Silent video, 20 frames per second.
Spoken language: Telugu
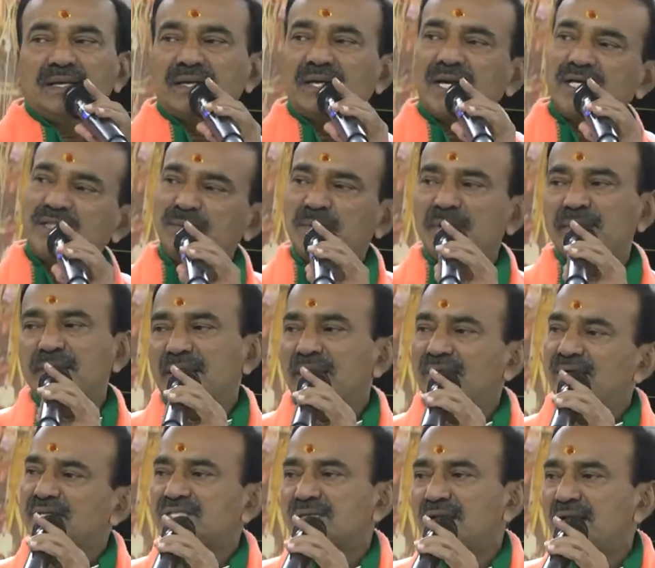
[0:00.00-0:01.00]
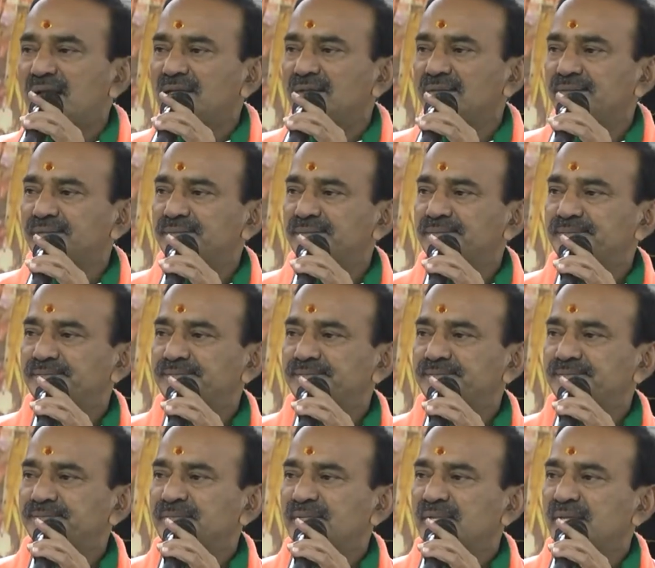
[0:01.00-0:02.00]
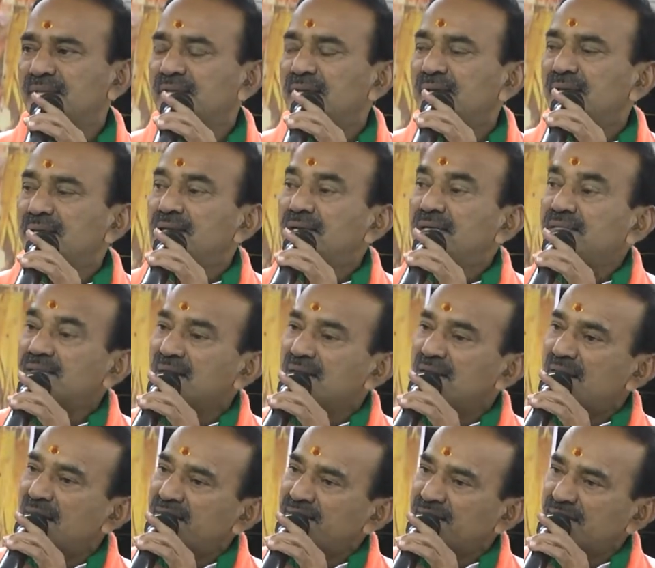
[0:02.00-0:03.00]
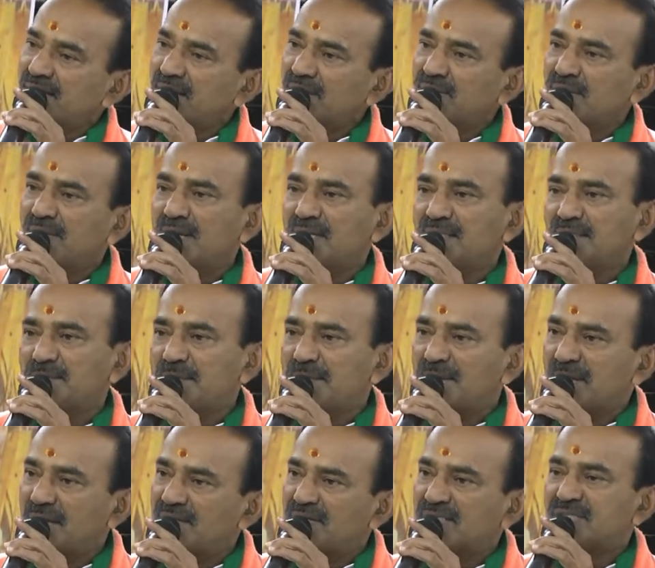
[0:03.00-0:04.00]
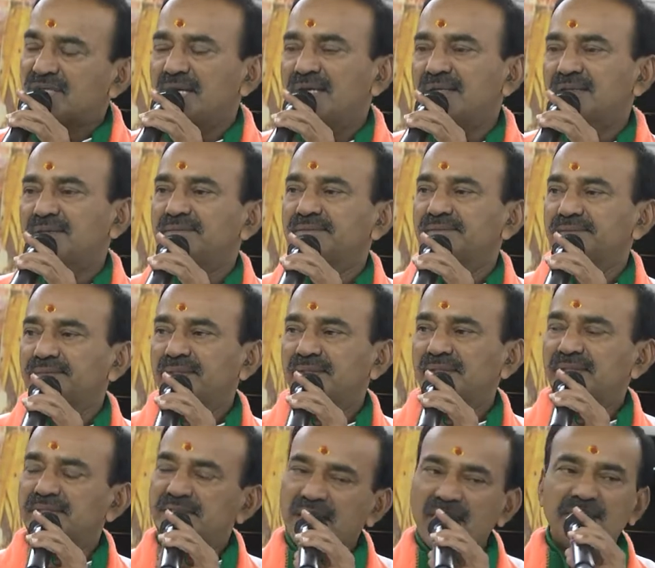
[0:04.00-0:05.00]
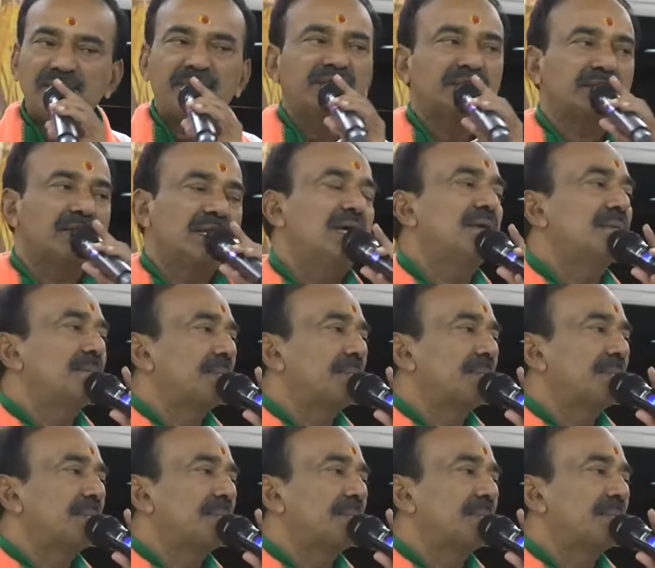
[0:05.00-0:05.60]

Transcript: రైతు బీమా రావచ్చా ఈతల రాజేంద్ర గారికి కూడా రైతు బీమా రావచ్చా న్యాయం అవుతుందా